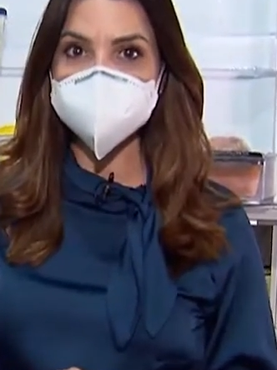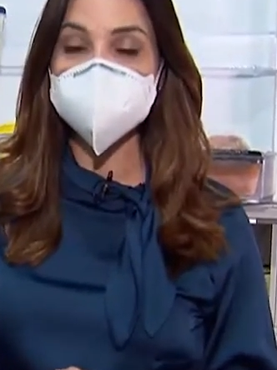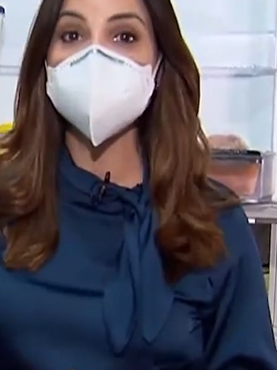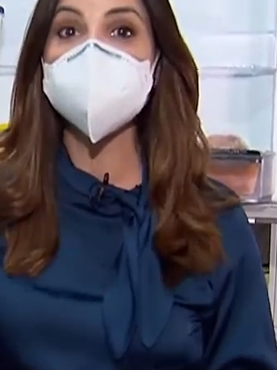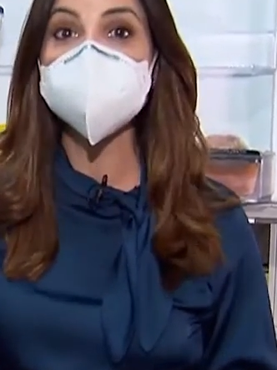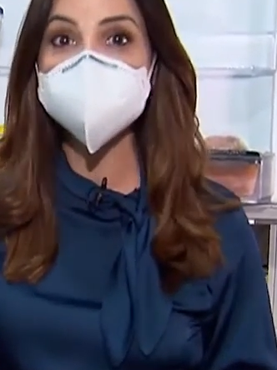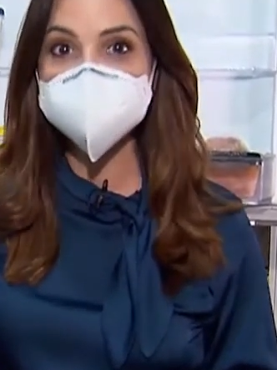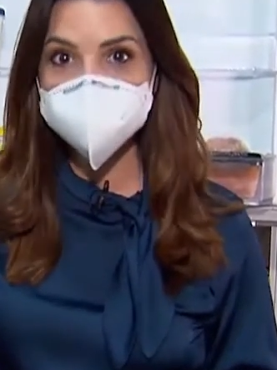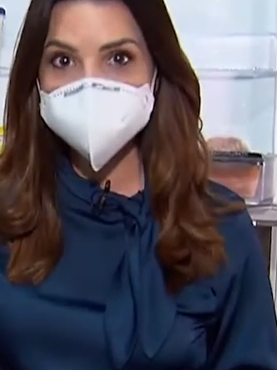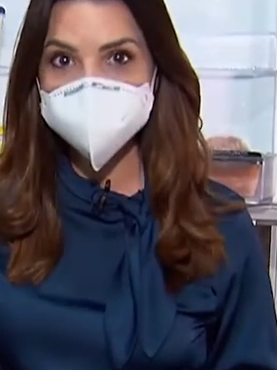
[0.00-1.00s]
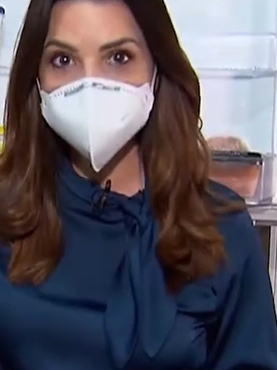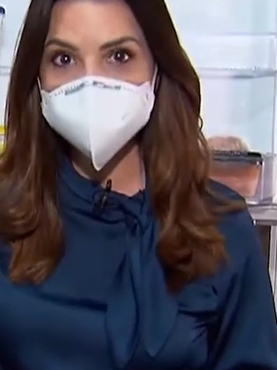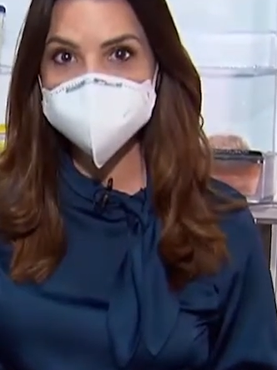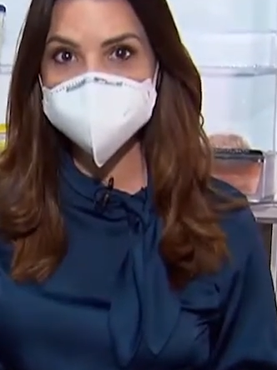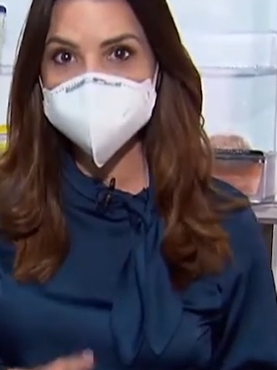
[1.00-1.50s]
Nos últimos três
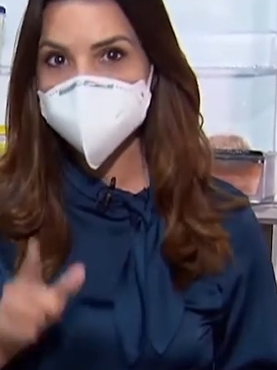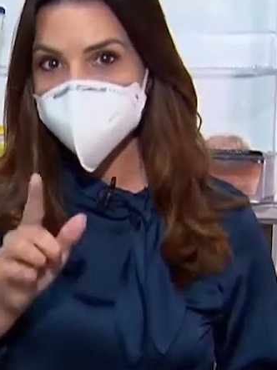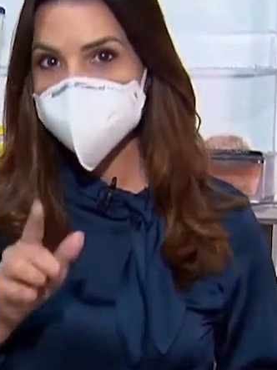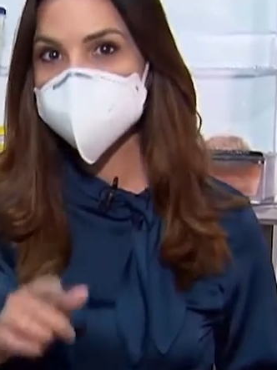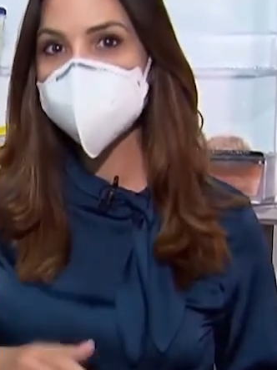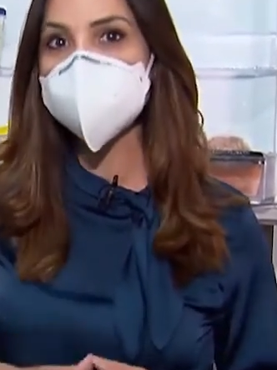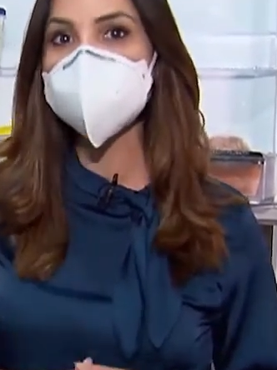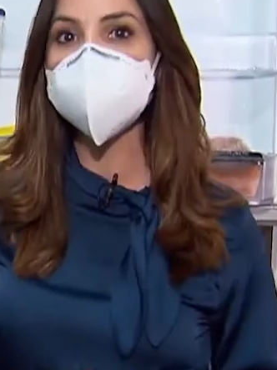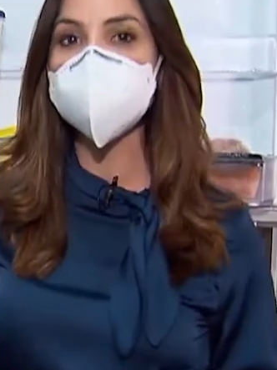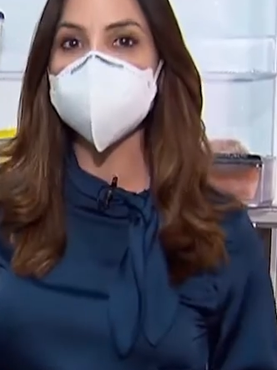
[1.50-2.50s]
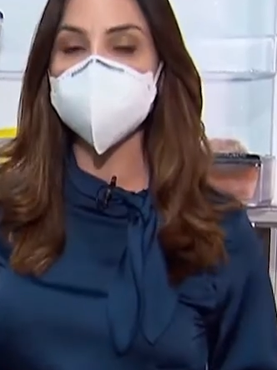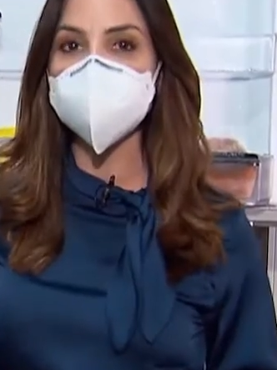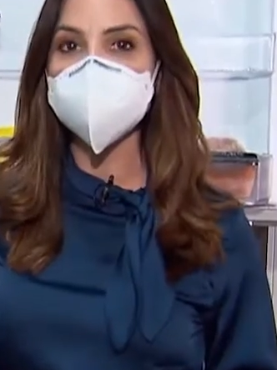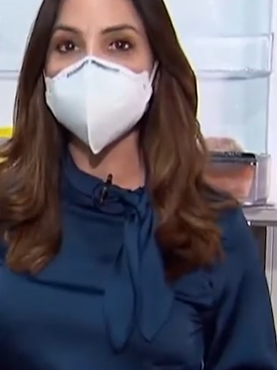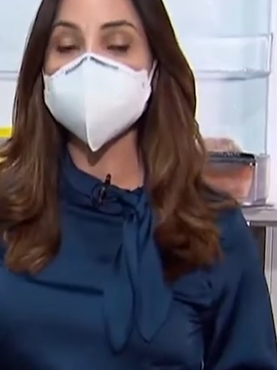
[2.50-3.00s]
meses, esse número dobrou